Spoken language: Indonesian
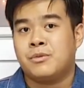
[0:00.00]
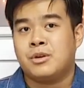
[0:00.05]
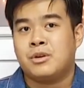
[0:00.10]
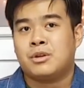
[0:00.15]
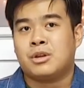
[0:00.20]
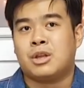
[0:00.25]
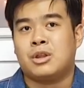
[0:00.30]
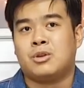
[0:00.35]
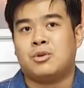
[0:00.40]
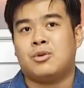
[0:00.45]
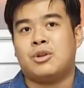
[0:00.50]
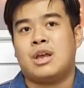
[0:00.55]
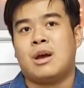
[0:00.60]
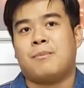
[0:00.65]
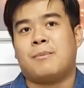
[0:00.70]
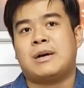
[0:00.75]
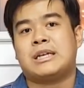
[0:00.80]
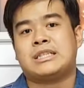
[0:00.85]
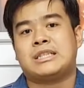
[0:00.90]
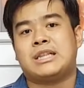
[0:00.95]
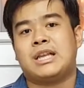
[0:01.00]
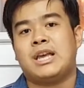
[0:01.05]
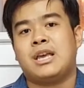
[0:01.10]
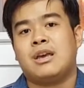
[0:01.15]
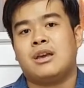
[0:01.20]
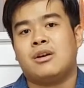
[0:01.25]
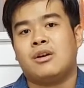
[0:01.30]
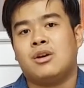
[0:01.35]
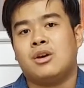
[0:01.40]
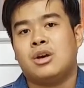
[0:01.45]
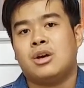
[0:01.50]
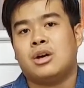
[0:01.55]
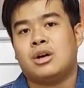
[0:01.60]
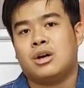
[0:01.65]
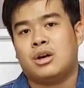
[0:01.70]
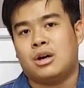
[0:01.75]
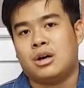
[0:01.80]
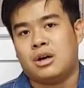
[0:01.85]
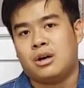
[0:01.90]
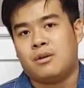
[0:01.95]
Tentunya pasti
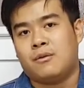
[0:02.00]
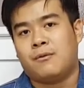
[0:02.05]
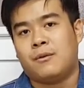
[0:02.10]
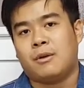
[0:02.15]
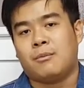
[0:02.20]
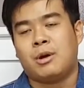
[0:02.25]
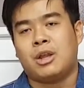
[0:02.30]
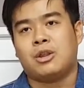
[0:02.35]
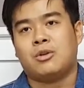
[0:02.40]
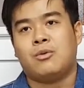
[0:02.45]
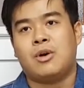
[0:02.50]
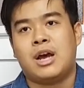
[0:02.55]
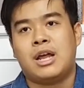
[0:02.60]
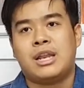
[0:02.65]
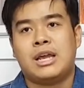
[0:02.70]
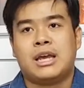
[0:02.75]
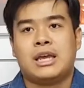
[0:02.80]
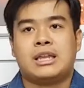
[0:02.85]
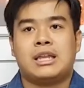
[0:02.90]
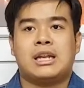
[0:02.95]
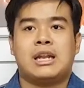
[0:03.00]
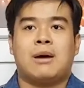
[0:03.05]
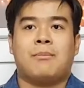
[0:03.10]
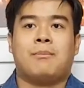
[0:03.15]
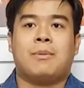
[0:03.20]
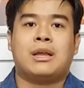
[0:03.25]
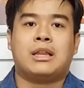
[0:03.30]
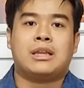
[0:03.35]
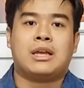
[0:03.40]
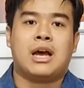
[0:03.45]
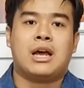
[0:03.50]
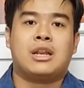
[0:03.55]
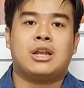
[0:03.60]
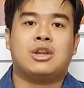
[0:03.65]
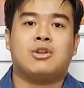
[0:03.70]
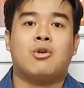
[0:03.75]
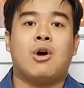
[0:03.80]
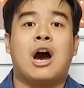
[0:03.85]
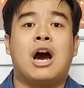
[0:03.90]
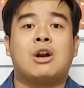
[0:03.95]
uh, firman Tuhan yang kita dapatkan
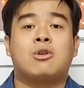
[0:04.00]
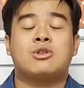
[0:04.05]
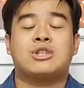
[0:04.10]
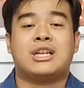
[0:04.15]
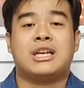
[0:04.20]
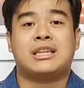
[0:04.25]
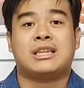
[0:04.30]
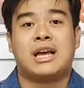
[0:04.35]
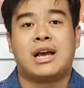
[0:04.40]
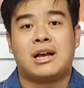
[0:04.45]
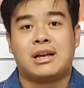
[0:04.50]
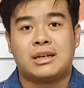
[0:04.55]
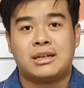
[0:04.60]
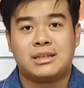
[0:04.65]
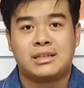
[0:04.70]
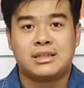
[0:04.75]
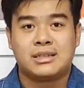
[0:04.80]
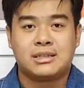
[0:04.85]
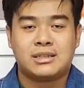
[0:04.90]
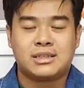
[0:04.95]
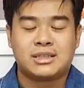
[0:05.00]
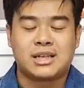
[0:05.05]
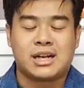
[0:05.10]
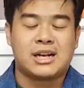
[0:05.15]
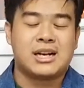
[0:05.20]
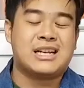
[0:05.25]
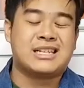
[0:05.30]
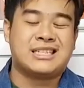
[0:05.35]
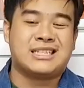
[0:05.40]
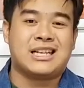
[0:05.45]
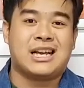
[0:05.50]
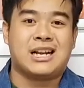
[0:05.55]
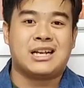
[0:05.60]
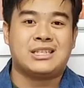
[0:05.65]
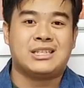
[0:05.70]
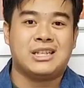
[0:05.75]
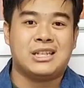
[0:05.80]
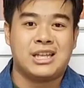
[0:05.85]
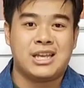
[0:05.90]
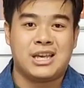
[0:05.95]
itu harus kita cerna secara
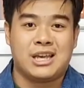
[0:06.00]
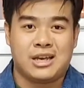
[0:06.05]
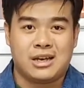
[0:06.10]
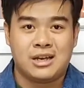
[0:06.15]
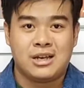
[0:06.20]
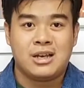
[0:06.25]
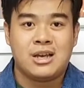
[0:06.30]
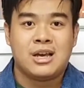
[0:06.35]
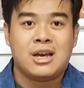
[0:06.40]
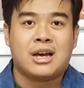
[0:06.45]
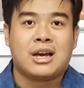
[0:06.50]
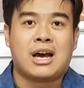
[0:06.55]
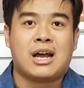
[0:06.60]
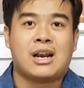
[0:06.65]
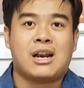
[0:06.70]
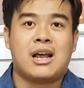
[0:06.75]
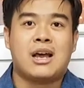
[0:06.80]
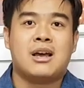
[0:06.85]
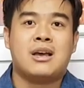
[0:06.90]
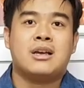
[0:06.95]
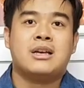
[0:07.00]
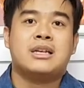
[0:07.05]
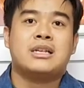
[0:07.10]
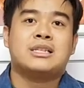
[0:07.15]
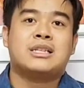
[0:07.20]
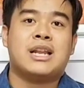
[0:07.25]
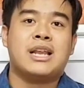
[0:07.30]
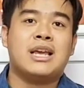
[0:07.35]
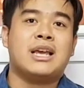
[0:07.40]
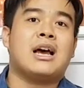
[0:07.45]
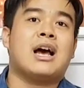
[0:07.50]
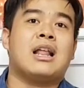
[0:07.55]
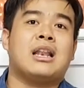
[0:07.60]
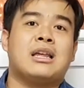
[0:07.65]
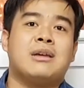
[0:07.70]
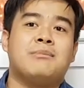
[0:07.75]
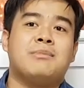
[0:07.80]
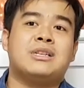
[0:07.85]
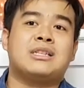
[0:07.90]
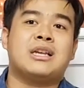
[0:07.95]
jeli ya. Karena
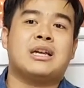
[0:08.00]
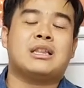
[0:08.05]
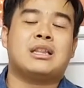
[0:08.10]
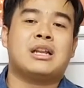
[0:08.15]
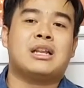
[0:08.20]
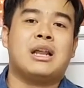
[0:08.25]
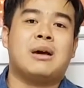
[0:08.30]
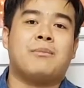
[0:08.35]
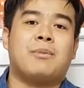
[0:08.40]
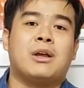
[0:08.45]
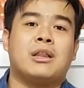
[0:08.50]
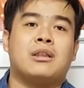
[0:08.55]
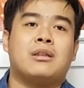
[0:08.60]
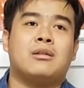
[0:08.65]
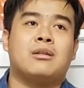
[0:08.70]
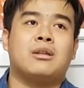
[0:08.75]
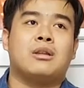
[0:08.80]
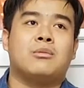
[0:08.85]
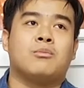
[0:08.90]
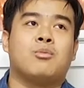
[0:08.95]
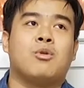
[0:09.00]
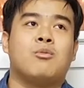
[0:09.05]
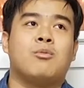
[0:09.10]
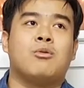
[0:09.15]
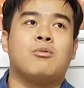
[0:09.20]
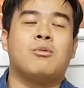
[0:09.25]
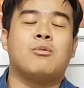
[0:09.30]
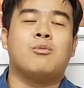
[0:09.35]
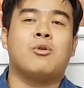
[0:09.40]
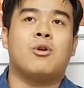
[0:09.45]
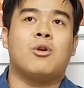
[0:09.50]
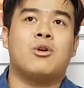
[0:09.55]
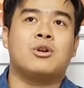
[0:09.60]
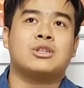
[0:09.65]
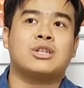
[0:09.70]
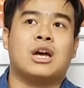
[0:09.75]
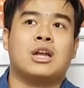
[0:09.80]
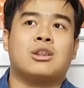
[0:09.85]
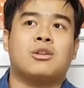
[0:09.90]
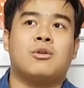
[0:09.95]
seringkali bisa terdapat bumbu-bumbu
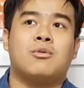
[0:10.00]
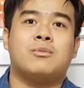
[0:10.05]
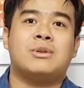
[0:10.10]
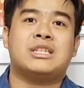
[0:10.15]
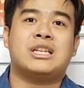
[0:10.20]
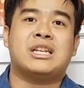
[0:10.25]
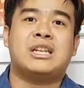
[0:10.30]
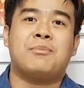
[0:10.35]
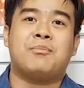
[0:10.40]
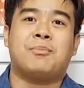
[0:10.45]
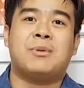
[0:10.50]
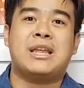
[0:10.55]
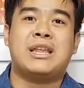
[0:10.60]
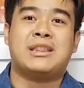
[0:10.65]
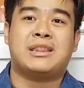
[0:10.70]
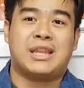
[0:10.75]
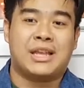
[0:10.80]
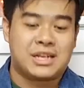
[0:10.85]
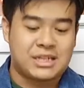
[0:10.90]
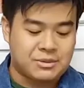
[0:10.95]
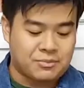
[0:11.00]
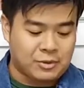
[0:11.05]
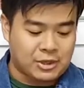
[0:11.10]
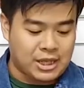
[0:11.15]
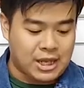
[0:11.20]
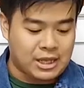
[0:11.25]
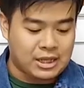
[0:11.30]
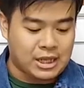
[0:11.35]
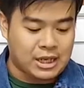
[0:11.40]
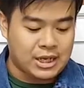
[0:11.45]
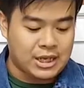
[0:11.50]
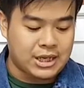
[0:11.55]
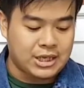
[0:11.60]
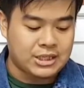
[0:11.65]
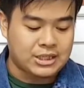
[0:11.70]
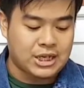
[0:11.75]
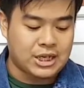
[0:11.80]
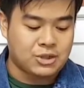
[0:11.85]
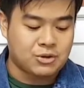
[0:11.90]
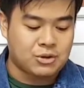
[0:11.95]
hoax atau bisa dipelintir seperti yang
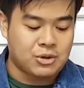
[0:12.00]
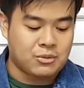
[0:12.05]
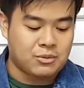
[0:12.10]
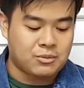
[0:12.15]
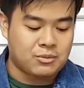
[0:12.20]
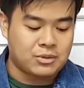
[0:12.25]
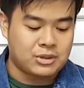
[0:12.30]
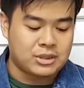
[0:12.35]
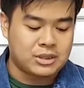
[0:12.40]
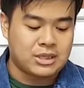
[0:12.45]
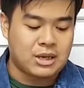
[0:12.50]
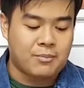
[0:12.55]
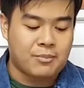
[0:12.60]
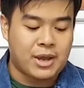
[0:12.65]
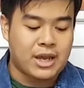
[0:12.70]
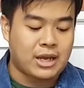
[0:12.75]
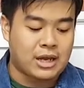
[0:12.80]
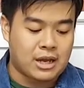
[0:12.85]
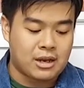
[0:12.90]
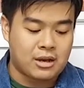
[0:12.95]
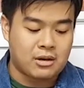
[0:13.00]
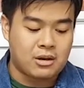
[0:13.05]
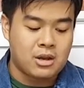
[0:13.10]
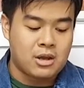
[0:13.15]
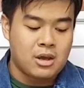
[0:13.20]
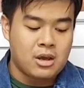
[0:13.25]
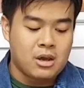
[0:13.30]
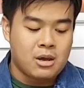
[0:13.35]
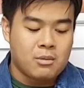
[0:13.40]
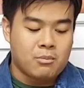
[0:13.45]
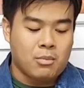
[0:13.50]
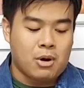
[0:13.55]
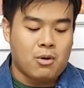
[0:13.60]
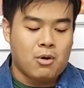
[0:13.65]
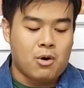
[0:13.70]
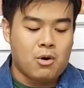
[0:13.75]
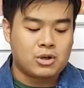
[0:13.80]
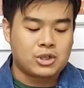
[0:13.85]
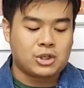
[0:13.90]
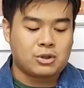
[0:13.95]
tadi saya sudah sampaikan
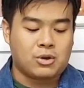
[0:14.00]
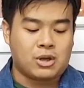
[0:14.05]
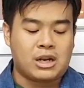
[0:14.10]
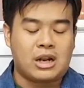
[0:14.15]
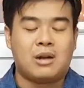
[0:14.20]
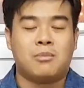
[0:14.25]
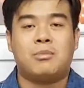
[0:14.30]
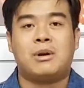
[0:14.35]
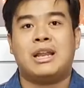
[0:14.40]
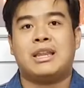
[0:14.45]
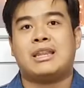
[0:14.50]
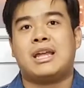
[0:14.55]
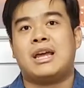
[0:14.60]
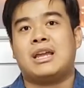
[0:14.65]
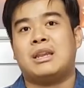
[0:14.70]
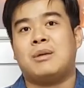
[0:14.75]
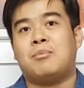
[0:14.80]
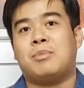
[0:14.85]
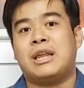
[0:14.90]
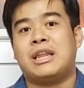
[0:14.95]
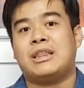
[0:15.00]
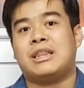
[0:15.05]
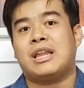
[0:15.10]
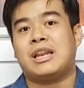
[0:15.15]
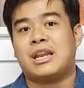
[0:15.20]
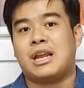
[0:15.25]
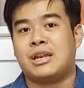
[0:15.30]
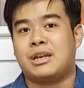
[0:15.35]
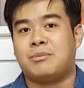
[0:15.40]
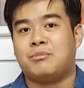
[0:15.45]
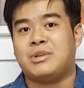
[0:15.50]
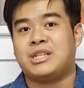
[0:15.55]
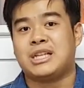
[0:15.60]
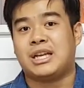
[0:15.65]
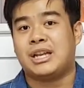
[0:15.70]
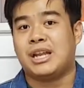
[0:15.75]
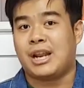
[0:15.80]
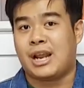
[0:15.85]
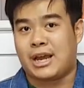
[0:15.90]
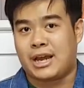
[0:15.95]
bahwa hoax itu adalah berita yang dipelintir dan
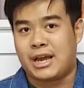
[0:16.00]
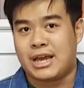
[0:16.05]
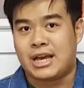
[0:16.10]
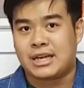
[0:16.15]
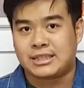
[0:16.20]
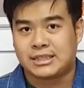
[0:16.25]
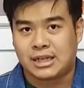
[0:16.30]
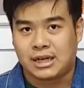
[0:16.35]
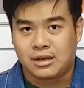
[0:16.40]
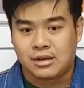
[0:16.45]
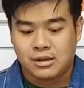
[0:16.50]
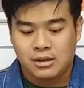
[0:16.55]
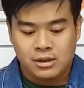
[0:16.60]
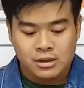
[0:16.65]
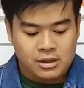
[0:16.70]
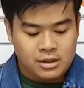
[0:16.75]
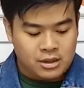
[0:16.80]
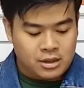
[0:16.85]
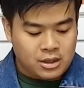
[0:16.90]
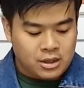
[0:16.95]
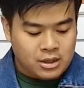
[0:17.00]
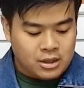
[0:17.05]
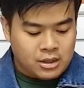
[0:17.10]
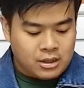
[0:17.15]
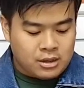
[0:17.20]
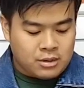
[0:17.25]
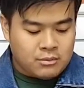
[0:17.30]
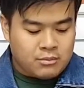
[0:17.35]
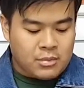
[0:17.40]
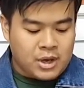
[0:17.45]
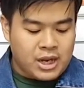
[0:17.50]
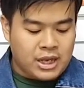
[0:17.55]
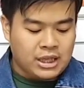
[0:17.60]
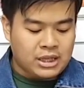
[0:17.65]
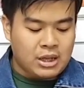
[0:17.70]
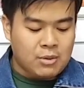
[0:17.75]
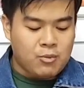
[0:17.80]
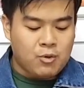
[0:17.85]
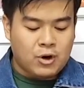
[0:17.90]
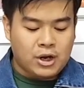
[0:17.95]
bisa direkayasa. Mari
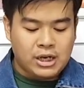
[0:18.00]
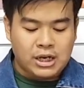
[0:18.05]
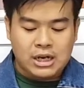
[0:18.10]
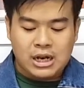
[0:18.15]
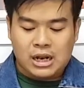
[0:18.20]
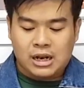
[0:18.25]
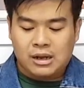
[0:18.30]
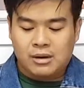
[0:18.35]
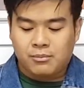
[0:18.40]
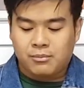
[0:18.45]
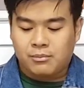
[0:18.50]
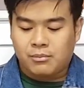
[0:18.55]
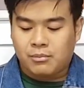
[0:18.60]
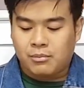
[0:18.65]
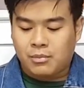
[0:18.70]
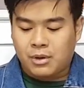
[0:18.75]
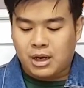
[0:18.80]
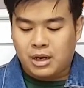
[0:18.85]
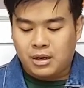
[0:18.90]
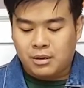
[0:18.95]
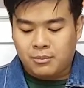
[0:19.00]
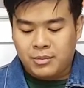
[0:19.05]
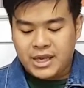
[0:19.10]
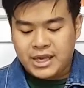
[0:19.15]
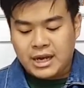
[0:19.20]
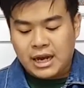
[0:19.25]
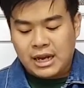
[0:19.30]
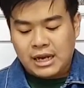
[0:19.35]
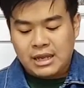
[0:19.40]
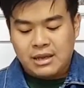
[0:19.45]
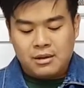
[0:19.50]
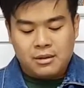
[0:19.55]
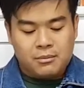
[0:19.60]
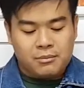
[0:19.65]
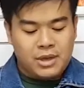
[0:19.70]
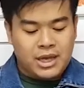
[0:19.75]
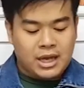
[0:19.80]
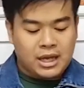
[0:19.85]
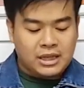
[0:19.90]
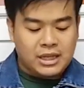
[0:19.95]
kita buka di dalam uh, Mika,
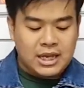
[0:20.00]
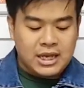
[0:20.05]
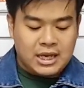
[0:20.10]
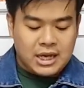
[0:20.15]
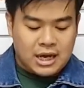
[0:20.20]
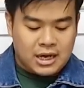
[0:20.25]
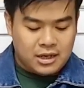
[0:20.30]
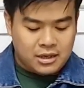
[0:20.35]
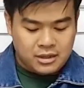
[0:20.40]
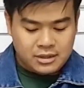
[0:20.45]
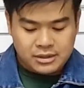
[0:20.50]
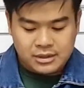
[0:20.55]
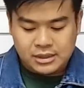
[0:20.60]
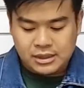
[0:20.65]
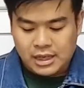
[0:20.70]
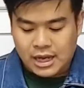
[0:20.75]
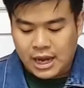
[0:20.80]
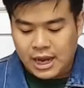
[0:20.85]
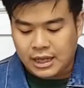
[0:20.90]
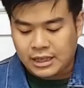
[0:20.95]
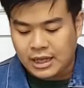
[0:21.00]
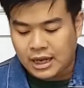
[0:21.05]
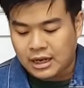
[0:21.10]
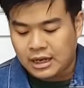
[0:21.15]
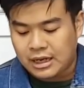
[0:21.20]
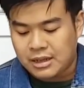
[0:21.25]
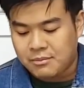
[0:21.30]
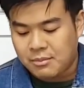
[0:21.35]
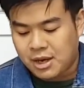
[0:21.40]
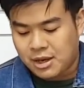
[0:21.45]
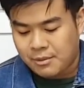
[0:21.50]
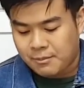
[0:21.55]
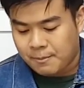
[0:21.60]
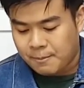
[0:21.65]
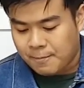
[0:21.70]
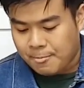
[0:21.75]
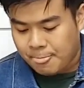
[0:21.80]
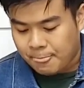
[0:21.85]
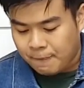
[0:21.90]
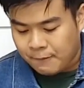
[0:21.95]
Mika 3 ayat yang kelima.
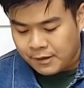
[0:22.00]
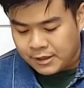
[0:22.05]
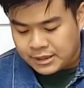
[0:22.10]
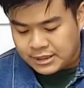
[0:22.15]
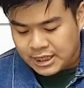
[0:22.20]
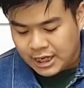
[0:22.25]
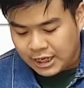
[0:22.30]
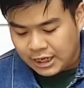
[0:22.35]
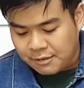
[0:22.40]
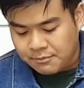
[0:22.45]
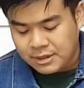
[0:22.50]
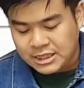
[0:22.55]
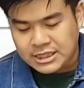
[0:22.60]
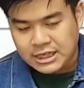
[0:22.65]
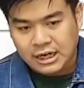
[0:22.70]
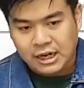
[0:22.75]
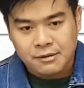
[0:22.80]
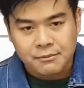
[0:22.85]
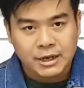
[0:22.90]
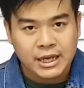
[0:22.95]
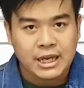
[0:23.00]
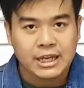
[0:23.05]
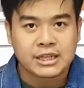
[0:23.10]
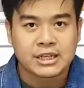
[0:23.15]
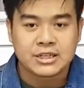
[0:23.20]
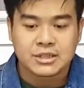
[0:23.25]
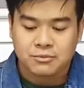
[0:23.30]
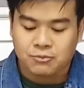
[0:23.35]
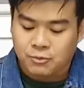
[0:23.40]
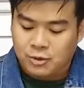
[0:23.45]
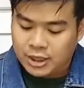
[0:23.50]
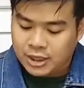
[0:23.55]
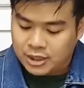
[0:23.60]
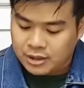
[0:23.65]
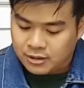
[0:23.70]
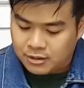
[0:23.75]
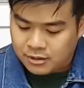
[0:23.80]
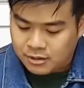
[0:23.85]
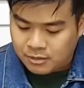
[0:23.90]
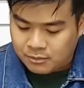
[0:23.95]
Saya akan bacakan bagi kita
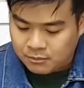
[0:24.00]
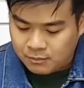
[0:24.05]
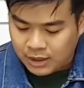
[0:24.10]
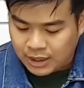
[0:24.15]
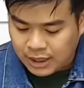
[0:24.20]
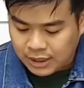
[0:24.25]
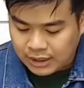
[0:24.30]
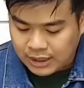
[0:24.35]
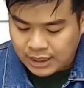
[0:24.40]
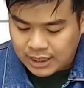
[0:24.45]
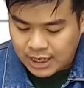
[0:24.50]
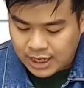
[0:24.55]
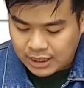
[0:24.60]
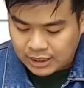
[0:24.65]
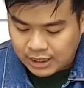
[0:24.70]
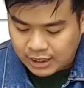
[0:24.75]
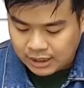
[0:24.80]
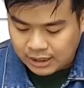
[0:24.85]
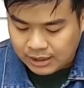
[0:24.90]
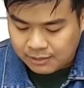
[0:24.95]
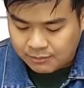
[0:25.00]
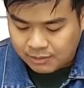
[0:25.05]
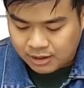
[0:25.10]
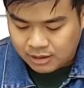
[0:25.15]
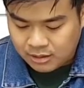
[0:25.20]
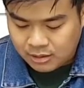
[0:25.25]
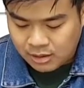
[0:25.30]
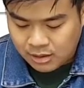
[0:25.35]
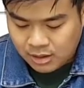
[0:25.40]
semuanya. Mika 3 ayat yang kelima.